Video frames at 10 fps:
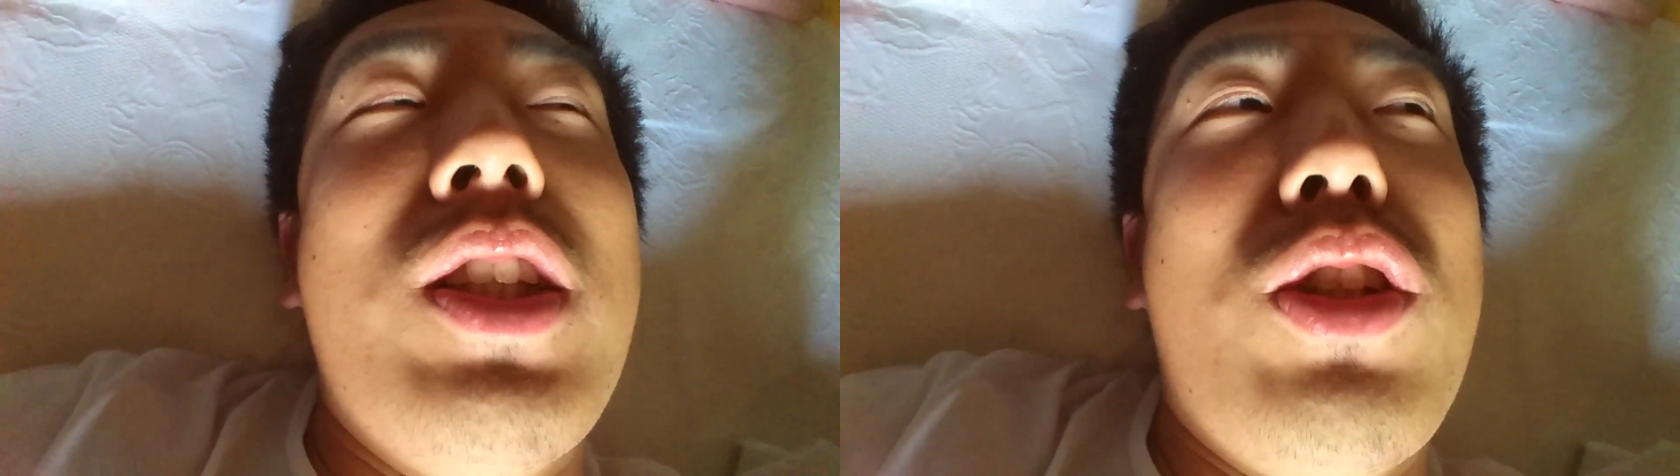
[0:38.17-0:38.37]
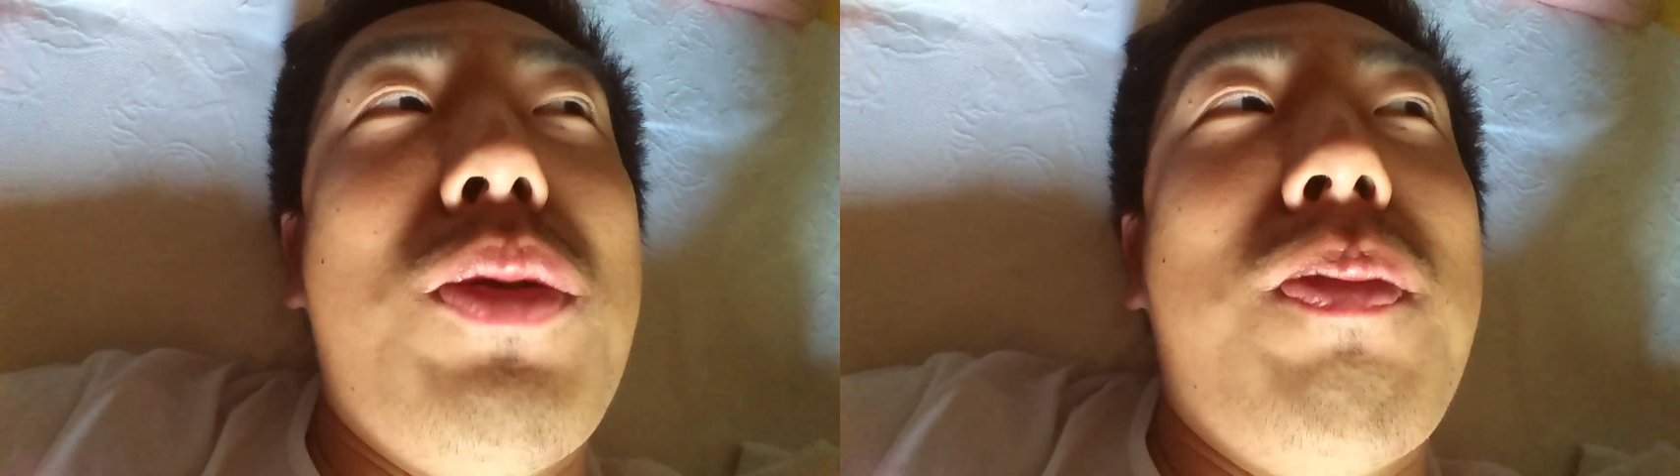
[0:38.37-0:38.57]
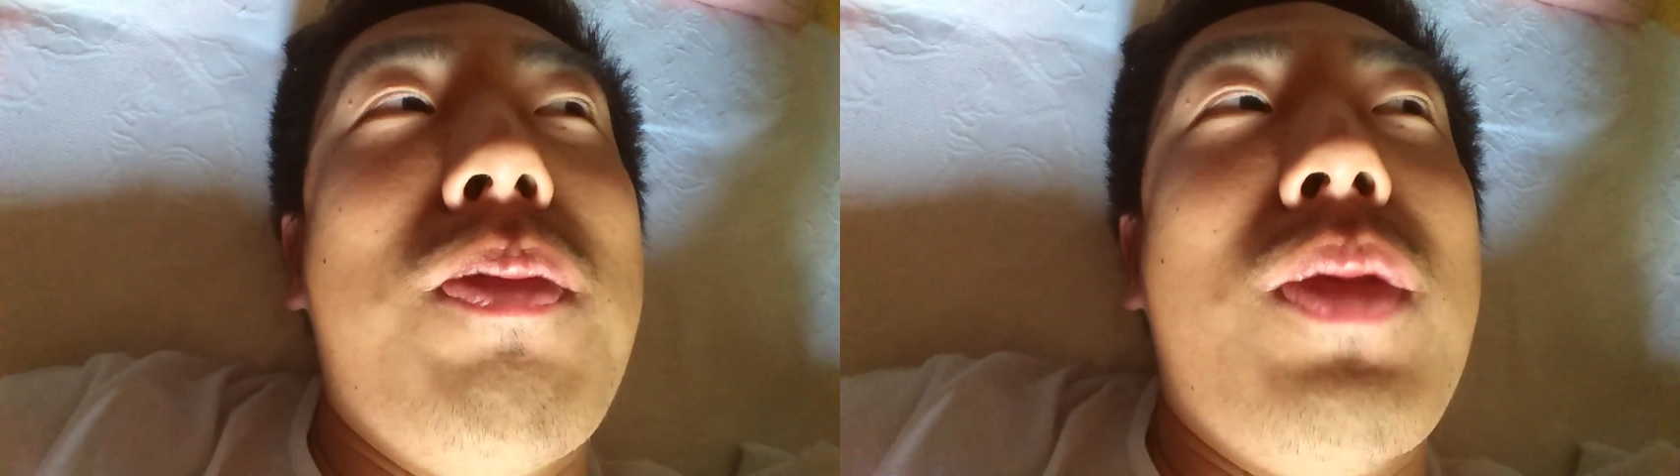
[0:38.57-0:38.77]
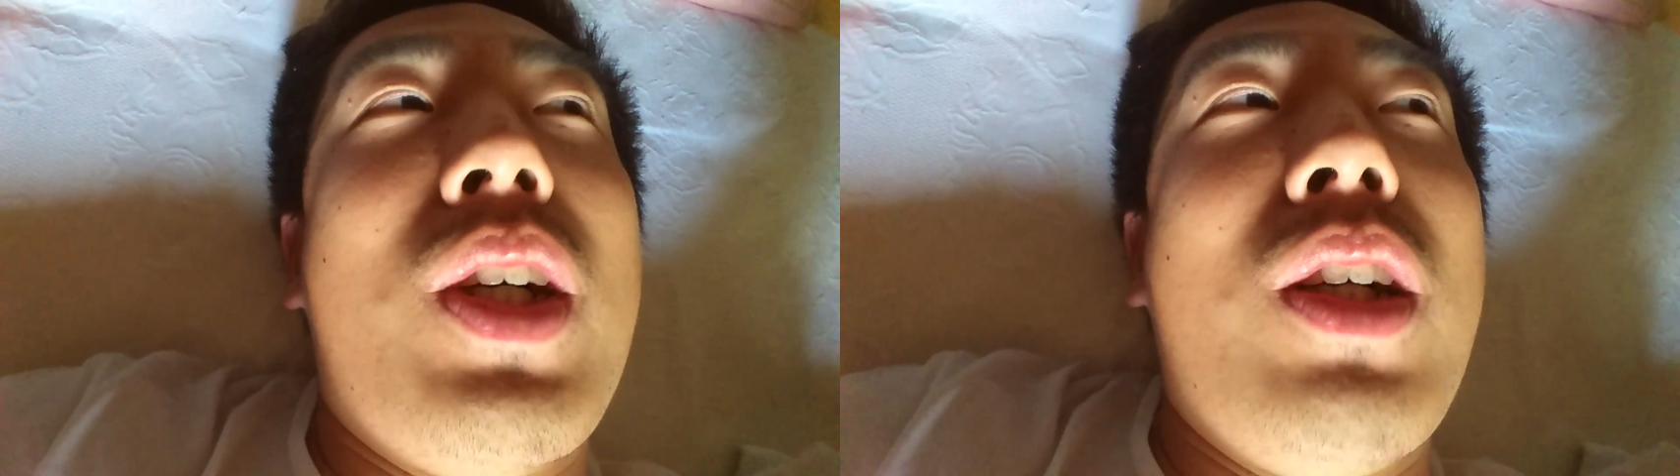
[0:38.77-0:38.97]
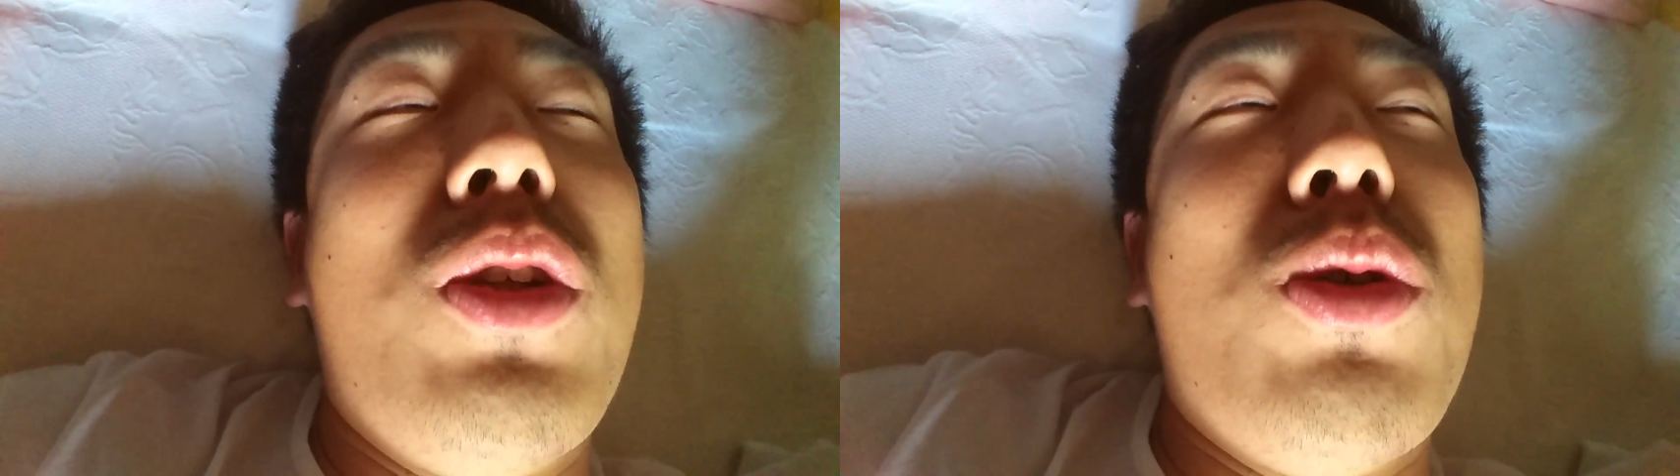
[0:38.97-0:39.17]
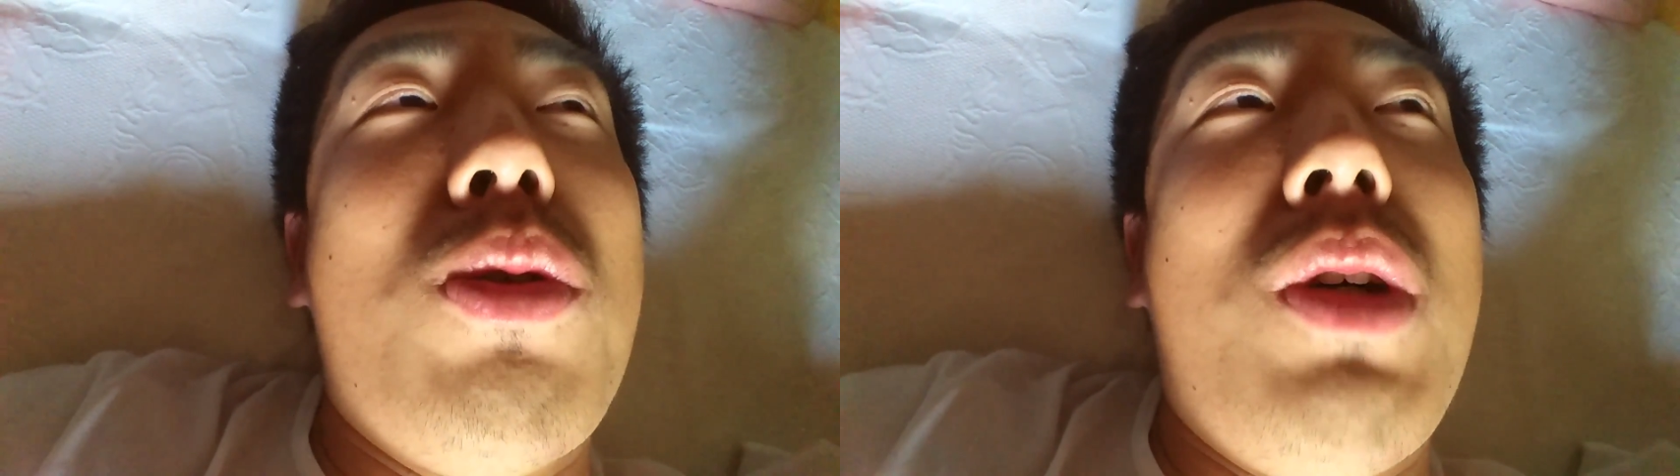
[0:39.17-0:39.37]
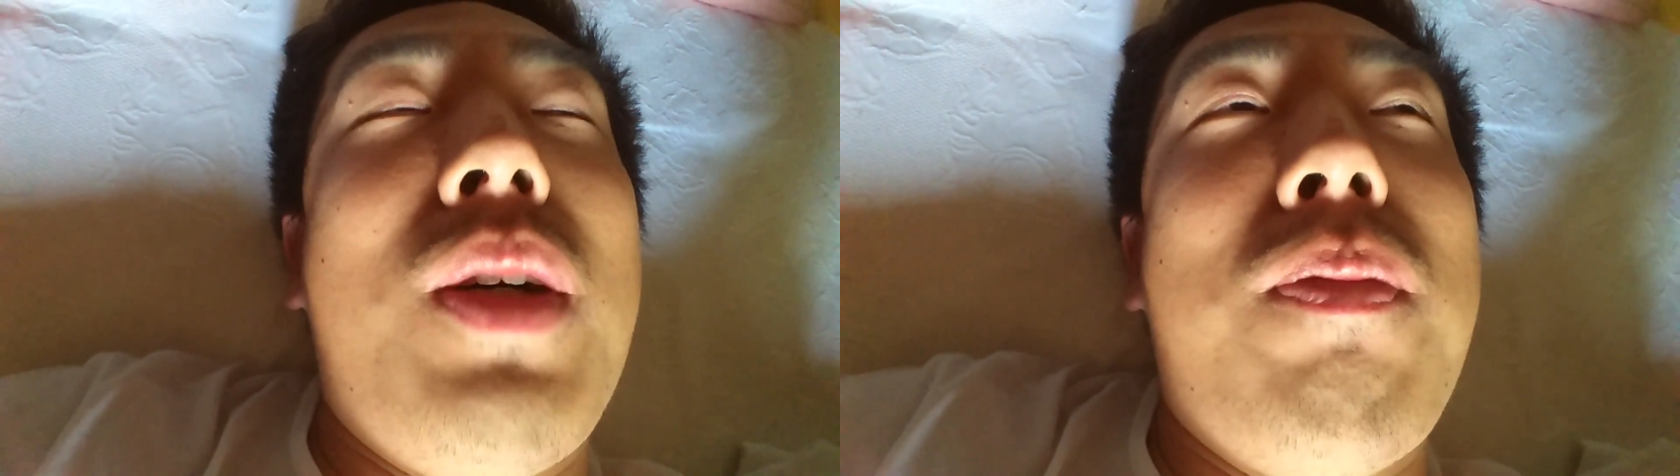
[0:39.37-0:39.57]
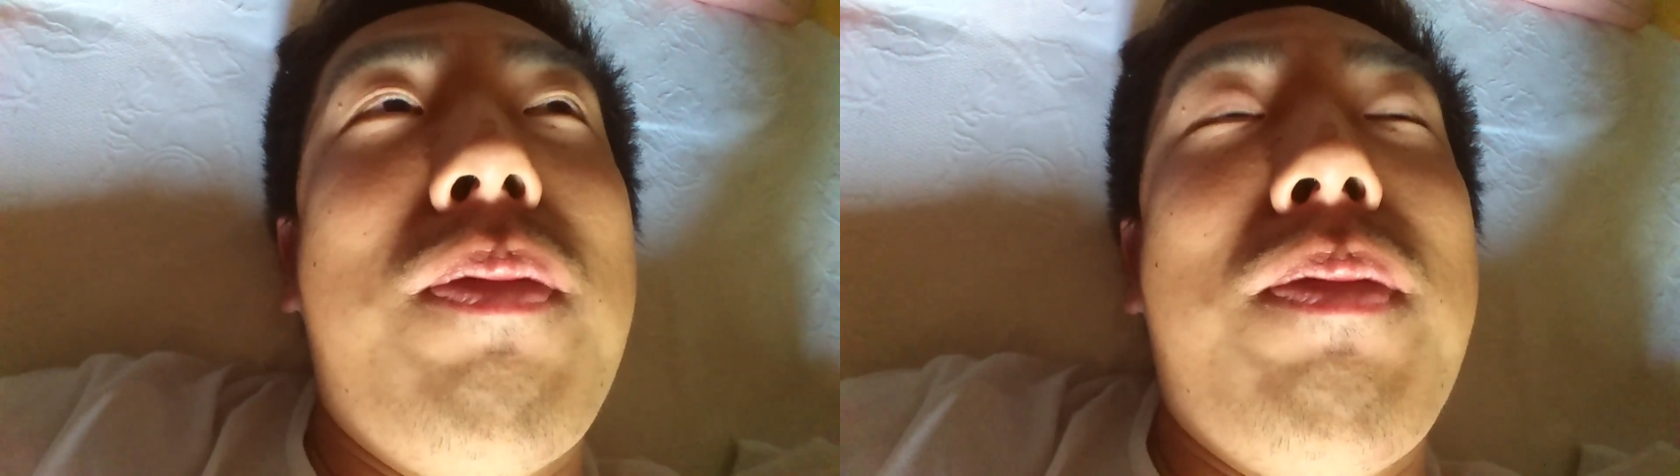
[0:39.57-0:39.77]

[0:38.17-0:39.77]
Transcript: 手が今日は